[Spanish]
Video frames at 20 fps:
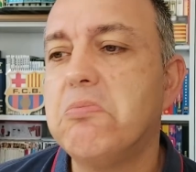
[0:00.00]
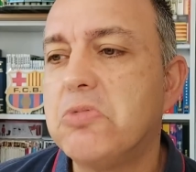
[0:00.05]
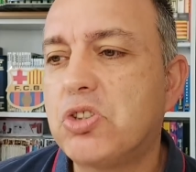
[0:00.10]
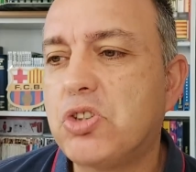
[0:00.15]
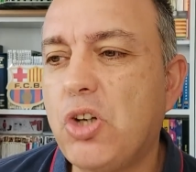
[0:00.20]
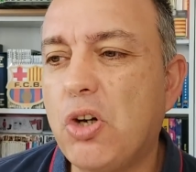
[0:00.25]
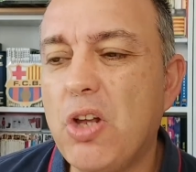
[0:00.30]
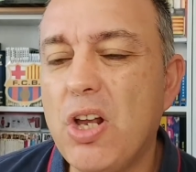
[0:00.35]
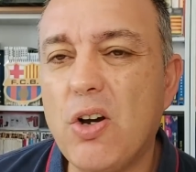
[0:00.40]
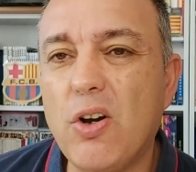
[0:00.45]

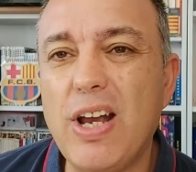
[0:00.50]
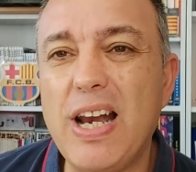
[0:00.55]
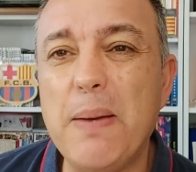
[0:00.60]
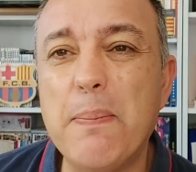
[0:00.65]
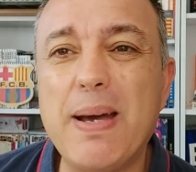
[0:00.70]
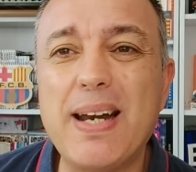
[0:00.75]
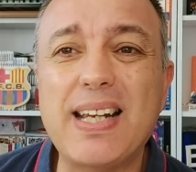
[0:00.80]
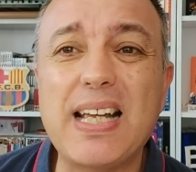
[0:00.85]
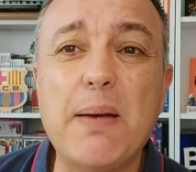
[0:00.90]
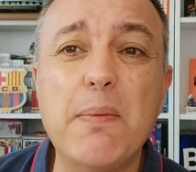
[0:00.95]
solo el
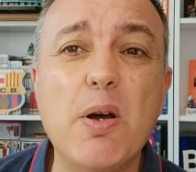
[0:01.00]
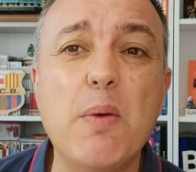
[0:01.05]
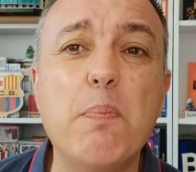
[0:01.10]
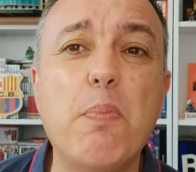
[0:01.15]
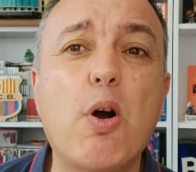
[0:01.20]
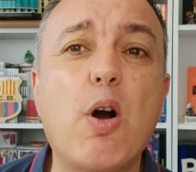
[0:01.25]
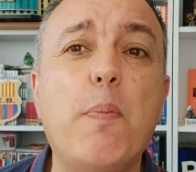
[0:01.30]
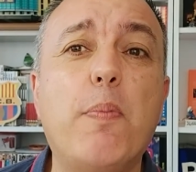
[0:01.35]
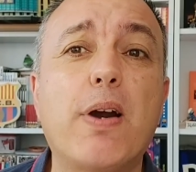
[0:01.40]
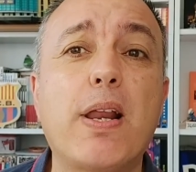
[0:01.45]
marca habla un
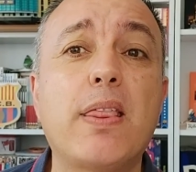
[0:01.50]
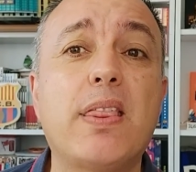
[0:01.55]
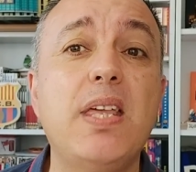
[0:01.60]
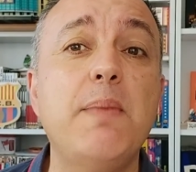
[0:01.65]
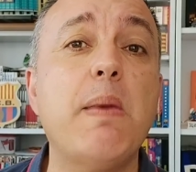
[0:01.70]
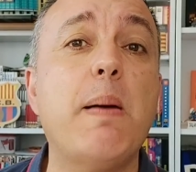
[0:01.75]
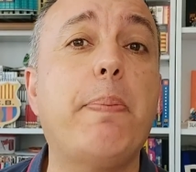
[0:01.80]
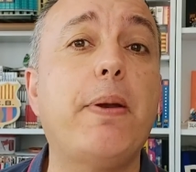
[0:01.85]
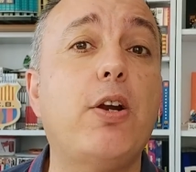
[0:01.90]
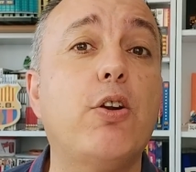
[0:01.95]
poco por
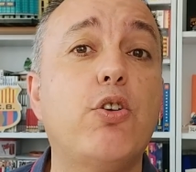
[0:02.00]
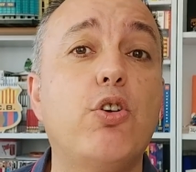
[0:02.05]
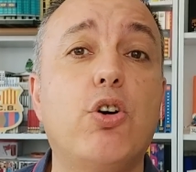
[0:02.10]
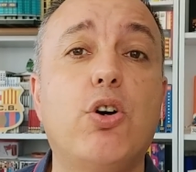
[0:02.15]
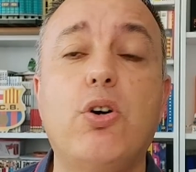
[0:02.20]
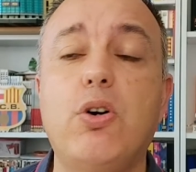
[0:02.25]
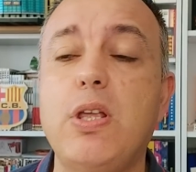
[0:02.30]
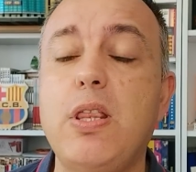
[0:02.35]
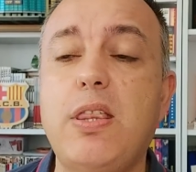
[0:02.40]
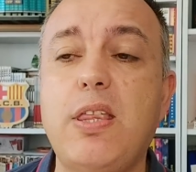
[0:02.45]
encima, pero
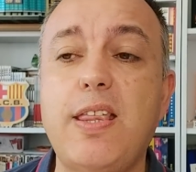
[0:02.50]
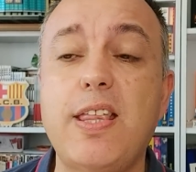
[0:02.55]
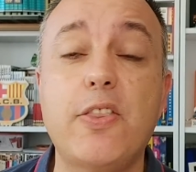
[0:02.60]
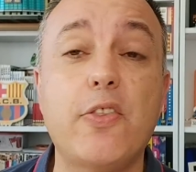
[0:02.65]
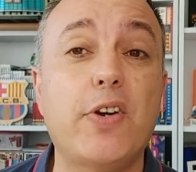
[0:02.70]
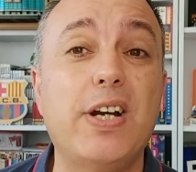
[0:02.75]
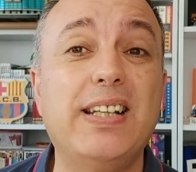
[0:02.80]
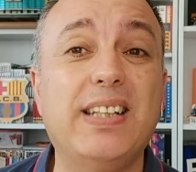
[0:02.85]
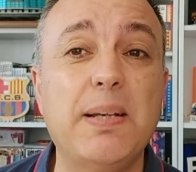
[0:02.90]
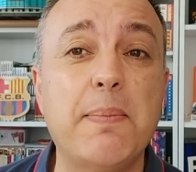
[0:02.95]
no
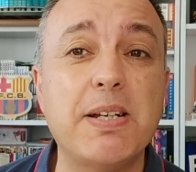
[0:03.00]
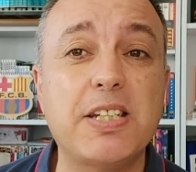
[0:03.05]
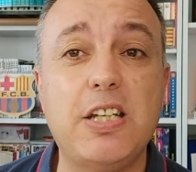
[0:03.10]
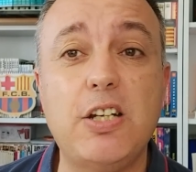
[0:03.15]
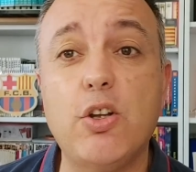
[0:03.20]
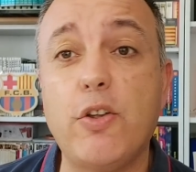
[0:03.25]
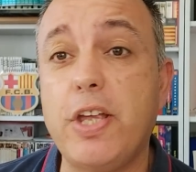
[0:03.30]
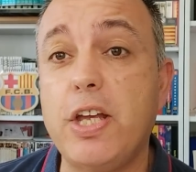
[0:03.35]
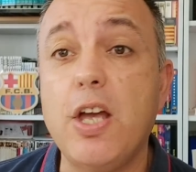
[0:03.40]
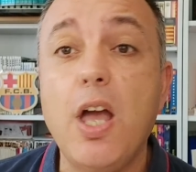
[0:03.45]
incidiendo en el tema,
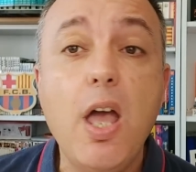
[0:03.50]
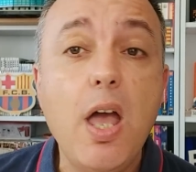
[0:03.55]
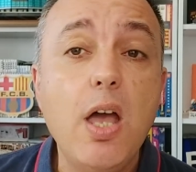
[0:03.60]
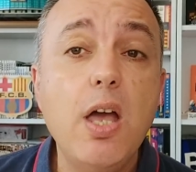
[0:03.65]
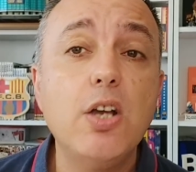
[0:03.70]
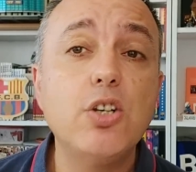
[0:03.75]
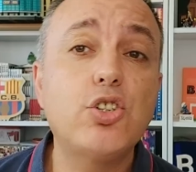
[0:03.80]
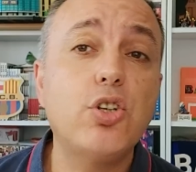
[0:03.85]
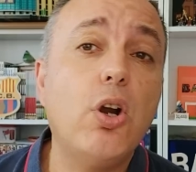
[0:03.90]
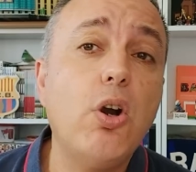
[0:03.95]
sino de
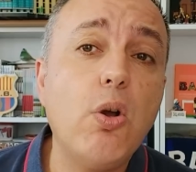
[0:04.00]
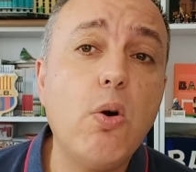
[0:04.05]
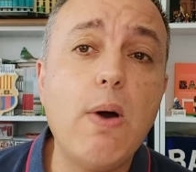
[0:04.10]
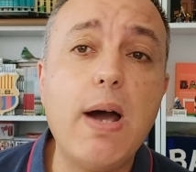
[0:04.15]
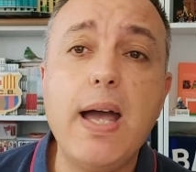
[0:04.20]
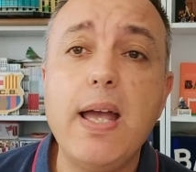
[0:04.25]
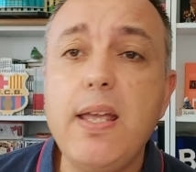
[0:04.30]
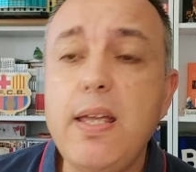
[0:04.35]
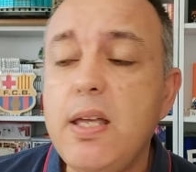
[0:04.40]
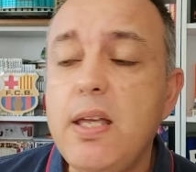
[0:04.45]
solo
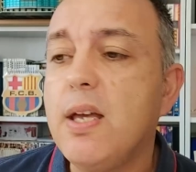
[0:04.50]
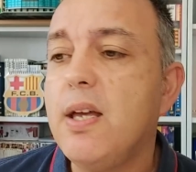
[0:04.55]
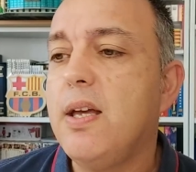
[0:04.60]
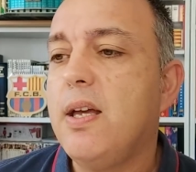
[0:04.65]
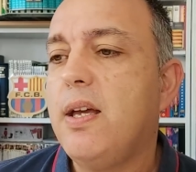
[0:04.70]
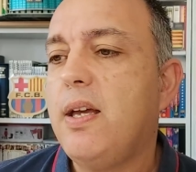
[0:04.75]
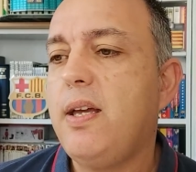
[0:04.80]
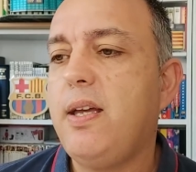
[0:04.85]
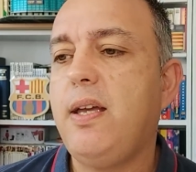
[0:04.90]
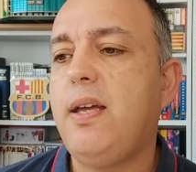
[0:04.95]
hay
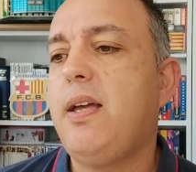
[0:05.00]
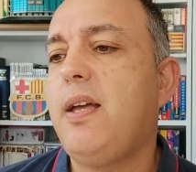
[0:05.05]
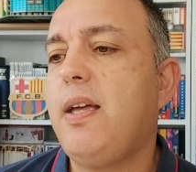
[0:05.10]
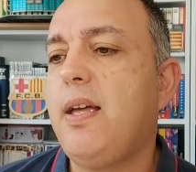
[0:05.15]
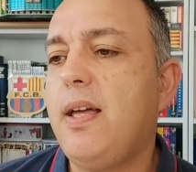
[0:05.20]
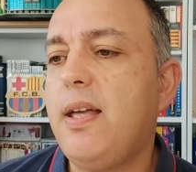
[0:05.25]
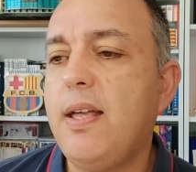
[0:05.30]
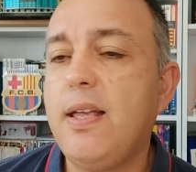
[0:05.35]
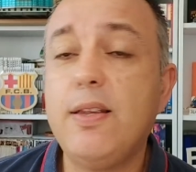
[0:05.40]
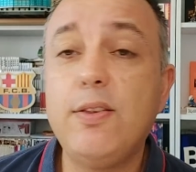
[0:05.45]

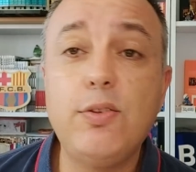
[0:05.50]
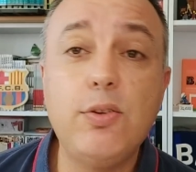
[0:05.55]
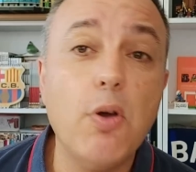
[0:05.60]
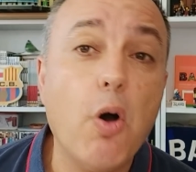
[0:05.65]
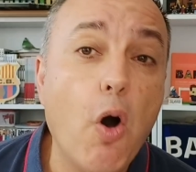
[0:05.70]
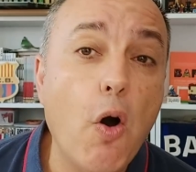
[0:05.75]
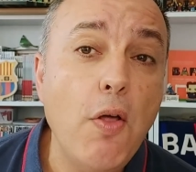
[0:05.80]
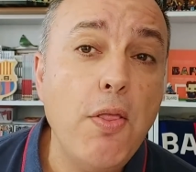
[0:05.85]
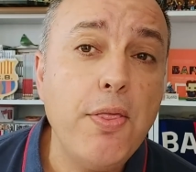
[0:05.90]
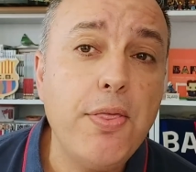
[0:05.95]
eh,
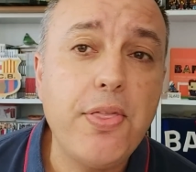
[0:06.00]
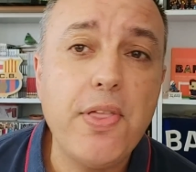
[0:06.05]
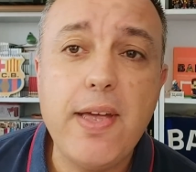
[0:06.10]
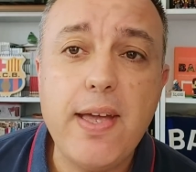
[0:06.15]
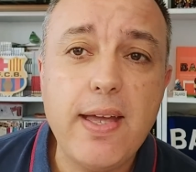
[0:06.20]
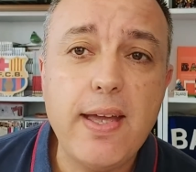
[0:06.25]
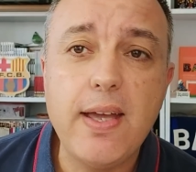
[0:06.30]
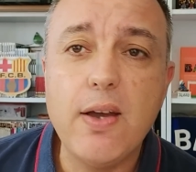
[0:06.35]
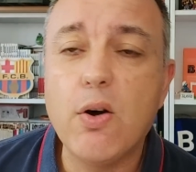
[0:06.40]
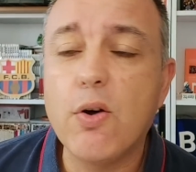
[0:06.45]

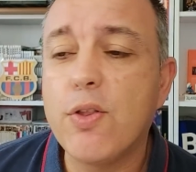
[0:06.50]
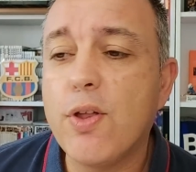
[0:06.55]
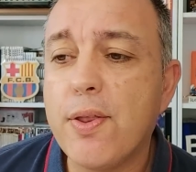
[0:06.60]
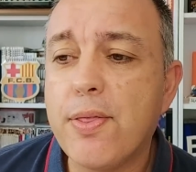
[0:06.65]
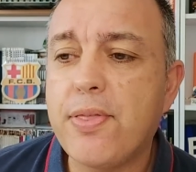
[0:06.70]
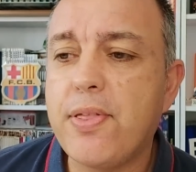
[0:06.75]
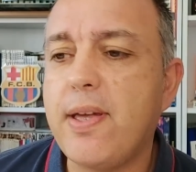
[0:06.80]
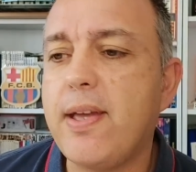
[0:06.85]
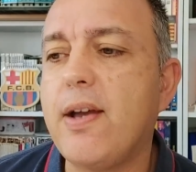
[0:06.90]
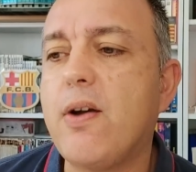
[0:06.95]
11 o
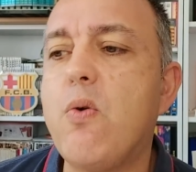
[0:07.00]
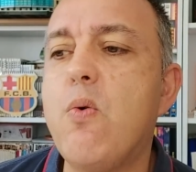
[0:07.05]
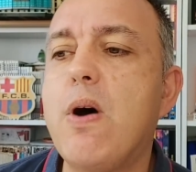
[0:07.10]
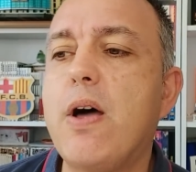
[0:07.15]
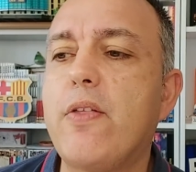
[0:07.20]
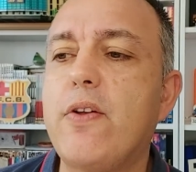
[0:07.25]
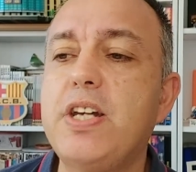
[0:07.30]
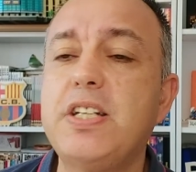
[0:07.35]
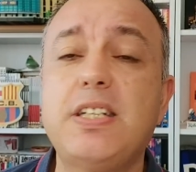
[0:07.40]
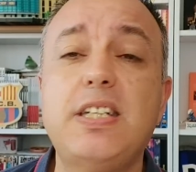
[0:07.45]
12
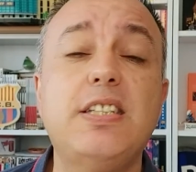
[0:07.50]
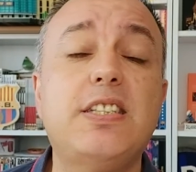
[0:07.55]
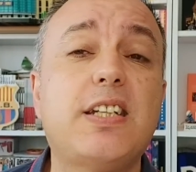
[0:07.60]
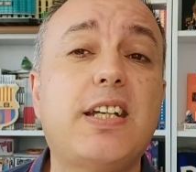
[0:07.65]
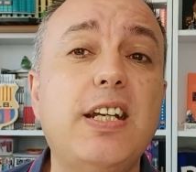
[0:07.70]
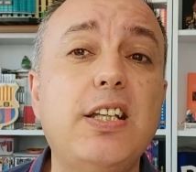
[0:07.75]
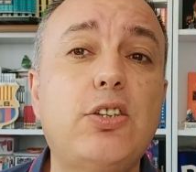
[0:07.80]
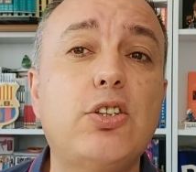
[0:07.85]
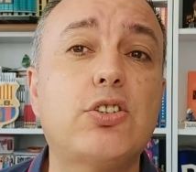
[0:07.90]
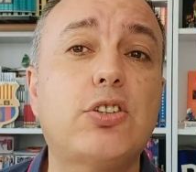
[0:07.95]
jugadores
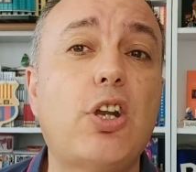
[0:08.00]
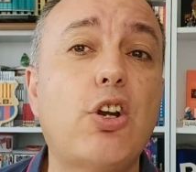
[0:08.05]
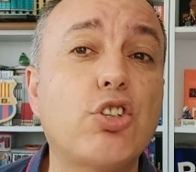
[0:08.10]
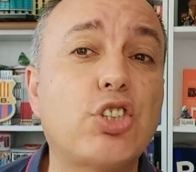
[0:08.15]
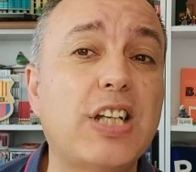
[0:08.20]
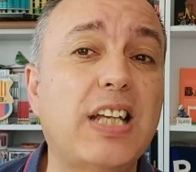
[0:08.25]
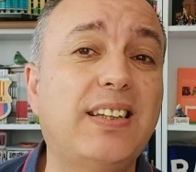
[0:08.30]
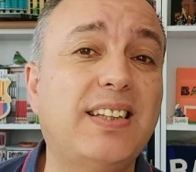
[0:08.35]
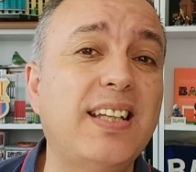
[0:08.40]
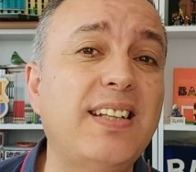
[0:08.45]
inscritos de los
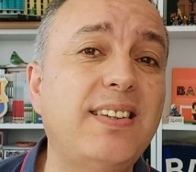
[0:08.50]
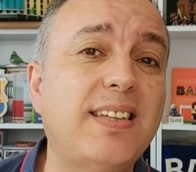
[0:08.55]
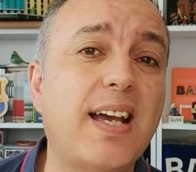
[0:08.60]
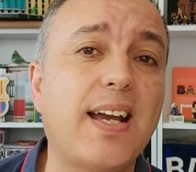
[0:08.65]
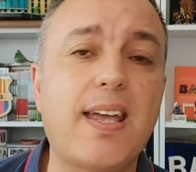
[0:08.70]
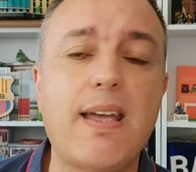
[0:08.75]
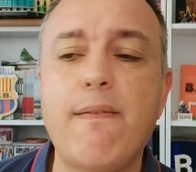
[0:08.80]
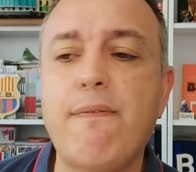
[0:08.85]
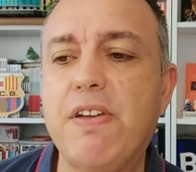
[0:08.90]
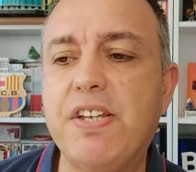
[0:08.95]
70
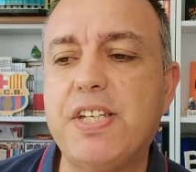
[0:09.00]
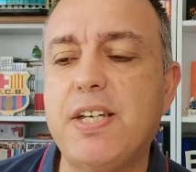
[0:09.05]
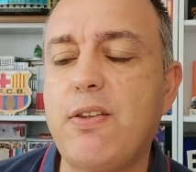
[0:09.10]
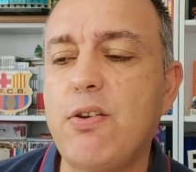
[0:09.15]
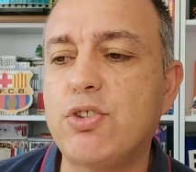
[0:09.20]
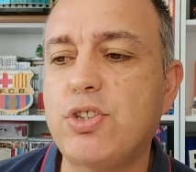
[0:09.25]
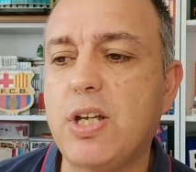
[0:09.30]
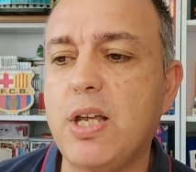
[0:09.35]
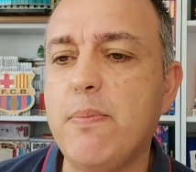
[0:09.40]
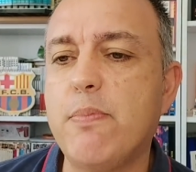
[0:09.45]
que han fichado
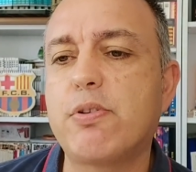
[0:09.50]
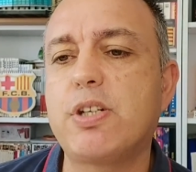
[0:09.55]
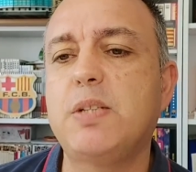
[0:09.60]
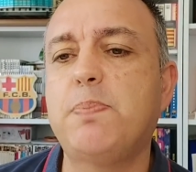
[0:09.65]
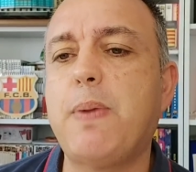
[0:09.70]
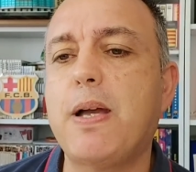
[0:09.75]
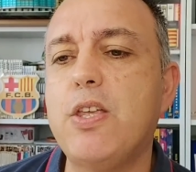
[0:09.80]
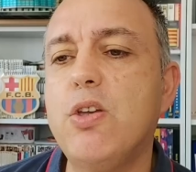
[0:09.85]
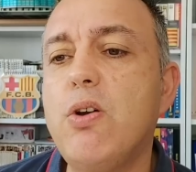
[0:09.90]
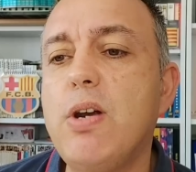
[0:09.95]
los equipos
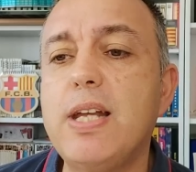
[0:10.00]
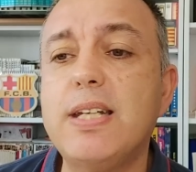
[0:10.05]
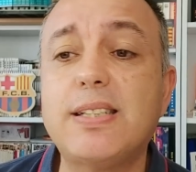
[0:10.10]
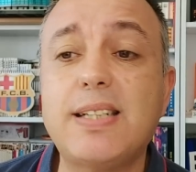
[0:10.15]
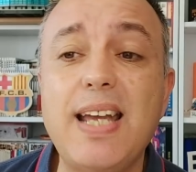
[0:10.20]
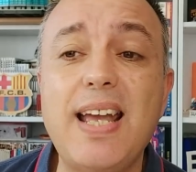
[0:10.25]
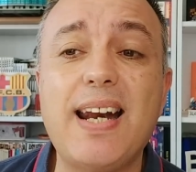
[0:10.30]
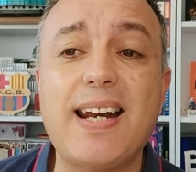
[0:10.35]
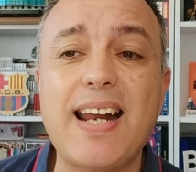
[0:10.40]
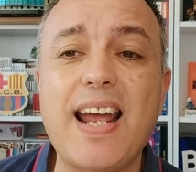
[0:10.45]
españoles.
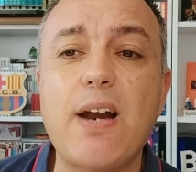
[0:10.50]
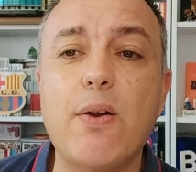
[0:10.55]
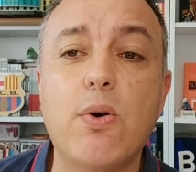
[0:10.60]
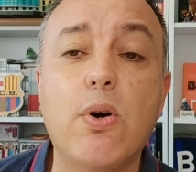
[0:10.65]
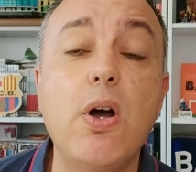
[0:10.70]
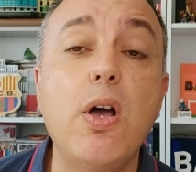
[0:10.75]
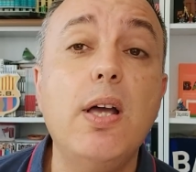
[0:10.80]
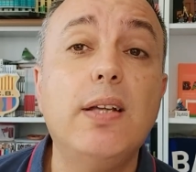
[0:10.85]
¡Qué raro!